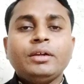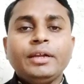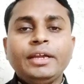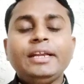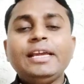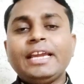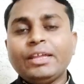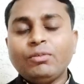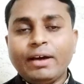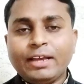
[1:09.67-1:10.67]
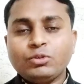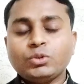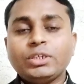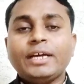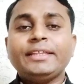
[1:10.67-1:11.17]
ईडी e के द्वारा
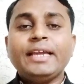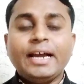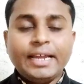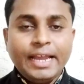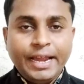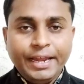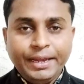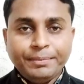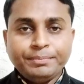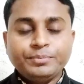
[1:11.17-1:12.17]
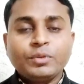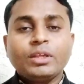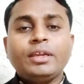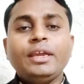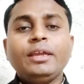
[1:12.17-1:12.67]
सूचना दिया गया है
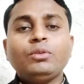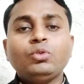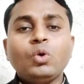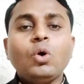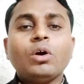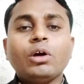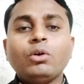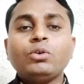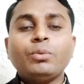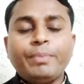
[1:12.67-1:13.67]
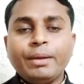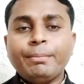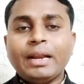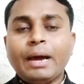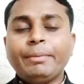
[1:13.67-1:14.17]
कि दो करोड़ रुपए
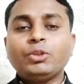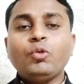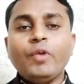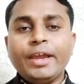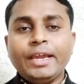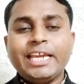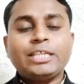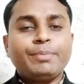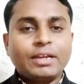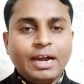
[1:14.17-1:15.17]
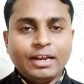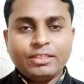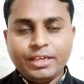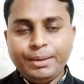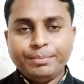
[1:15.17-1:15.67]
बरामद हुए हैं इस प्रकार
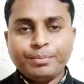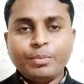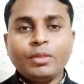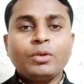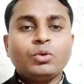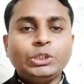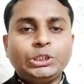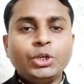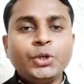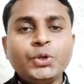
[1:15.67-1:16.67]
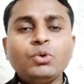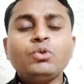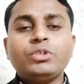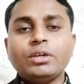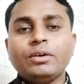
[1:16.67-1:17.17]
से कुछ
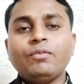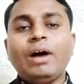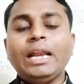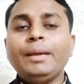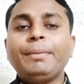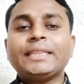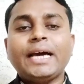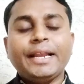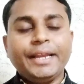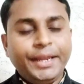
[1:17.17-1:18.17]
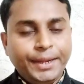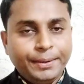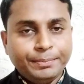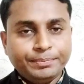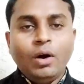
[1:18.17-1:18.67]
न्यूज वाले बता रहे
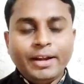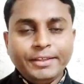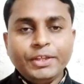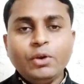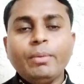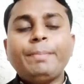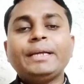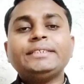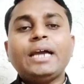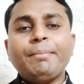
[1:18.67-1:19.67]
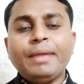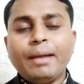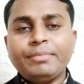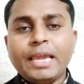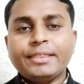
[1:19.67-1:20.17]
हैं दिनों में पंजाब में आप
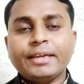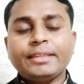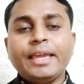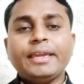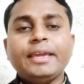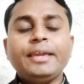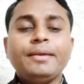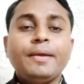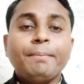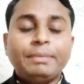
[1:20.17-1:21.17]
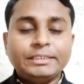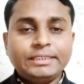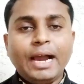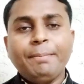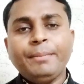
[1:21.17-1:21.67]
देख सकते हैं कि
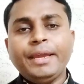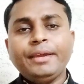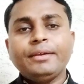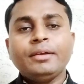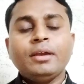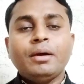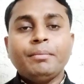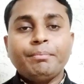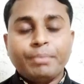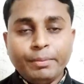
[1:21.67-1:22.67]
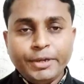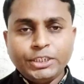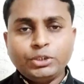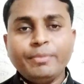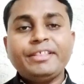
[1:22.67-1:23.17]
पंजाब में प्रभु
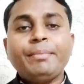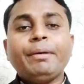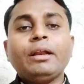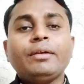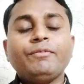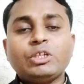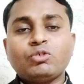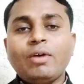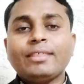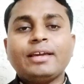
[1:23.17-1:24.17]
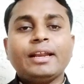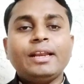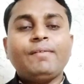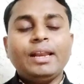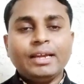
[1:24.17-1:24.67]
यीशु मसीह पर विश्वास करने
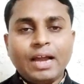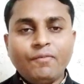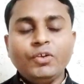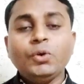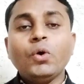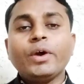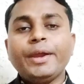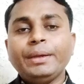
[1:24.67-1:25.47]
वाले काफ़ी लोग हैं